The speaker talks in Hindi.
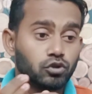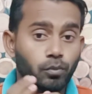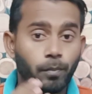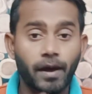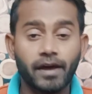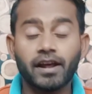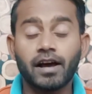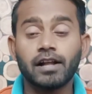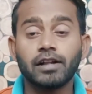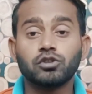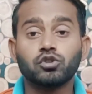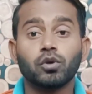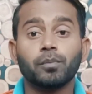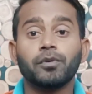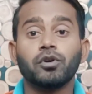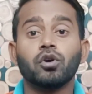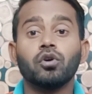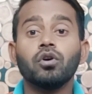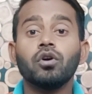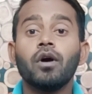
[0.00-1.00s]
तो बहरहाल जो
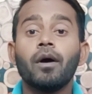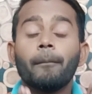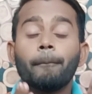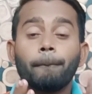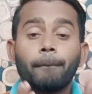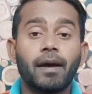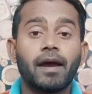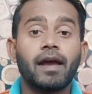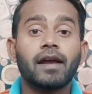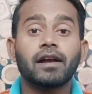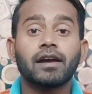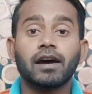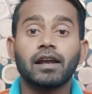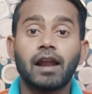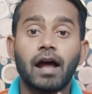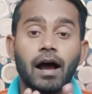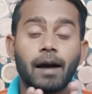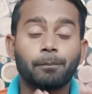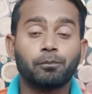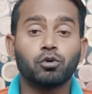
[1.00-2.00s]
भी हो मैं
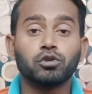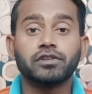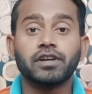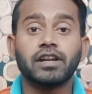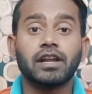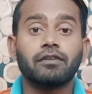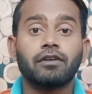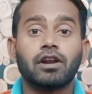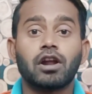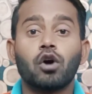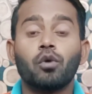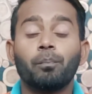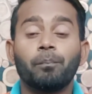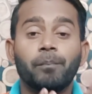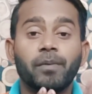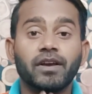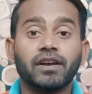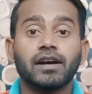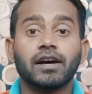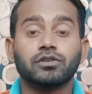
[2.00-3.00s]
कल आपको देने वाला
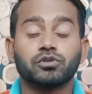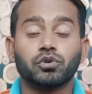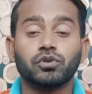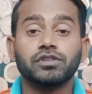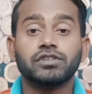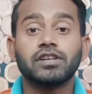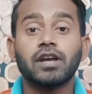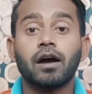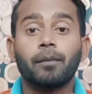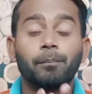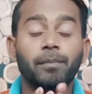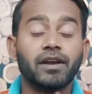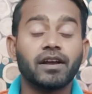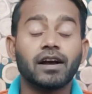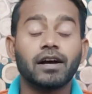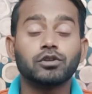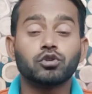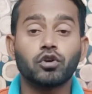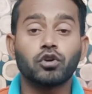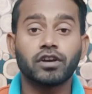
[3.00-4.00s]
हूँ बिंगा जोय जी हाँ
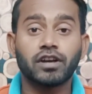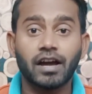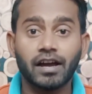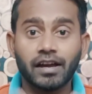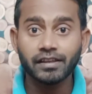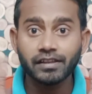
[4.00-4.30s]
बिंगा जोय